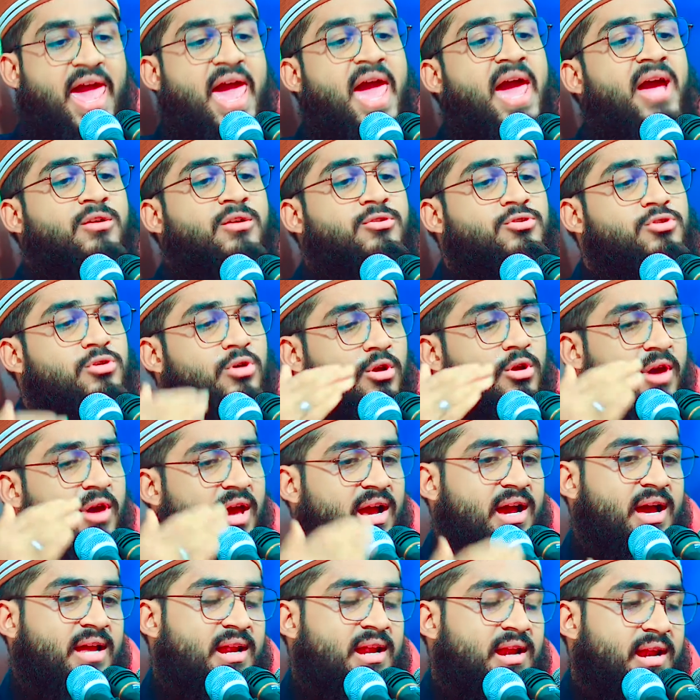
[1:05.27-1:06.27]
একজনও
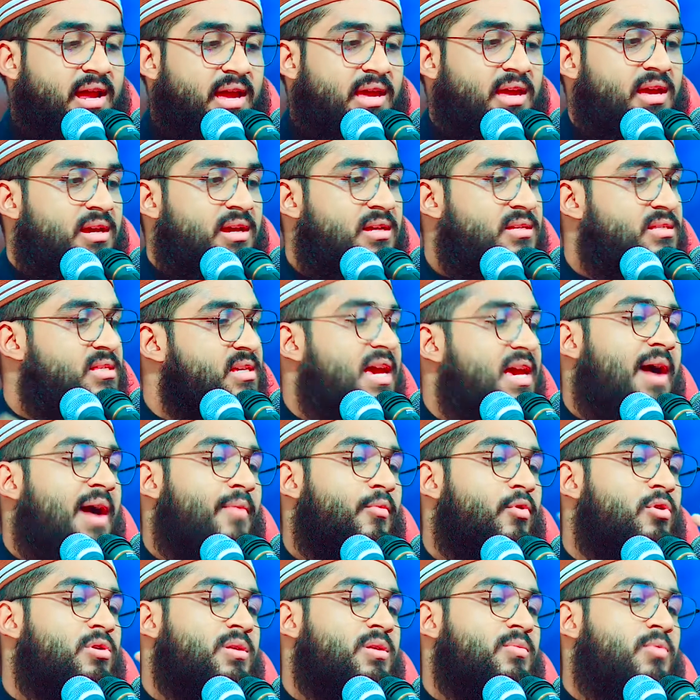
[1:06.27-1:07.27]
এখানে নাই যে
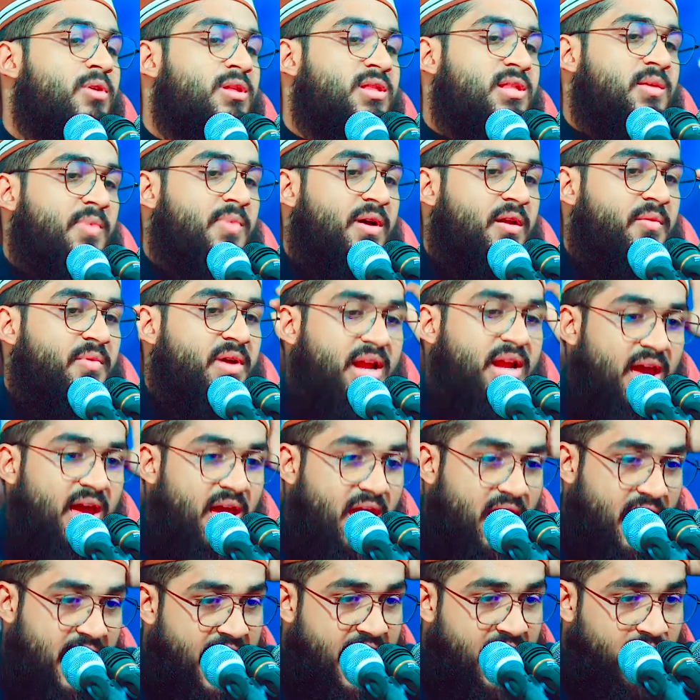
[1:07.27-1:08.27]
আমলটি বলতে পারবে না
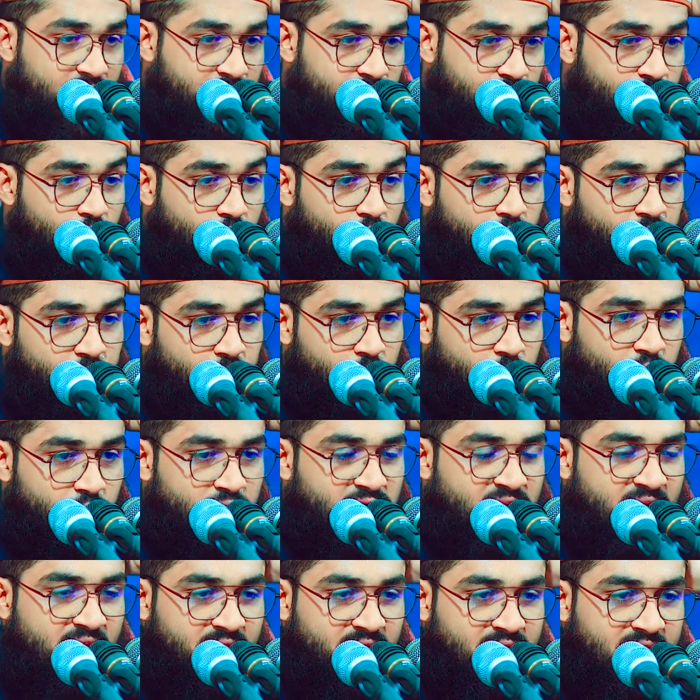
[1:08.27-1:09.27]
একদম
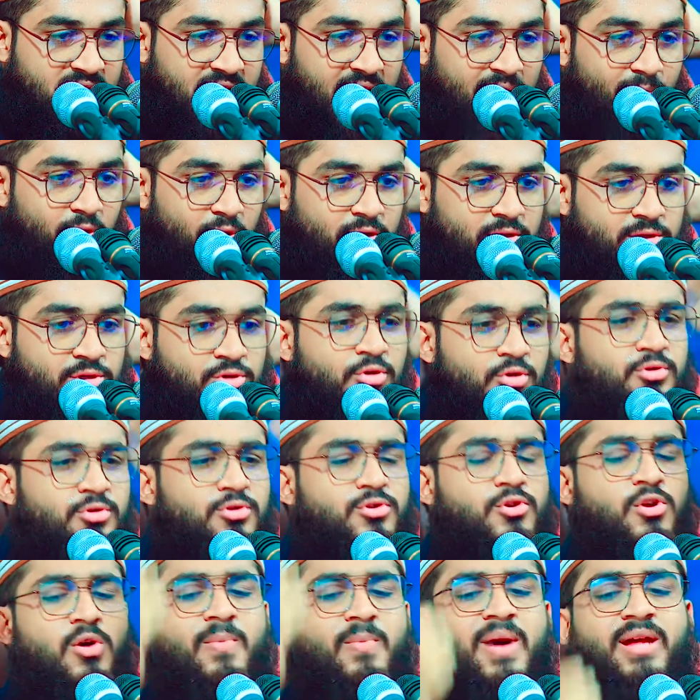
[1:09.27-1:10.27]
সোজা একটি আমল
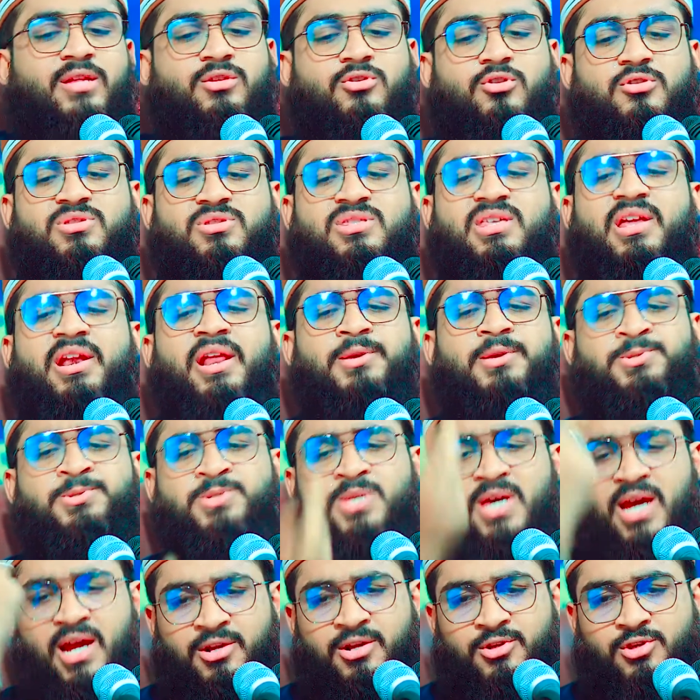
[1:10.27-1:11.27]
ছোট্ট মাত্র 30
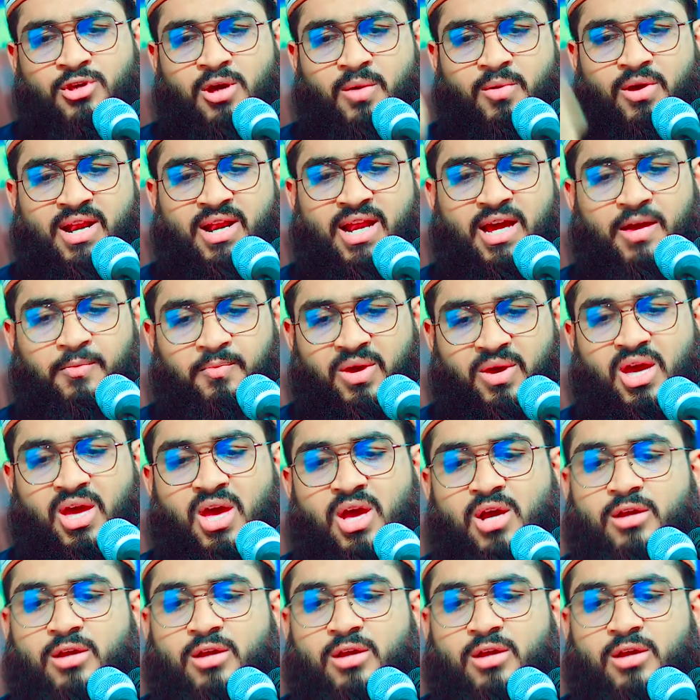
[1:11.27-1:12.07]
সেকেন্ড সময় লাগবে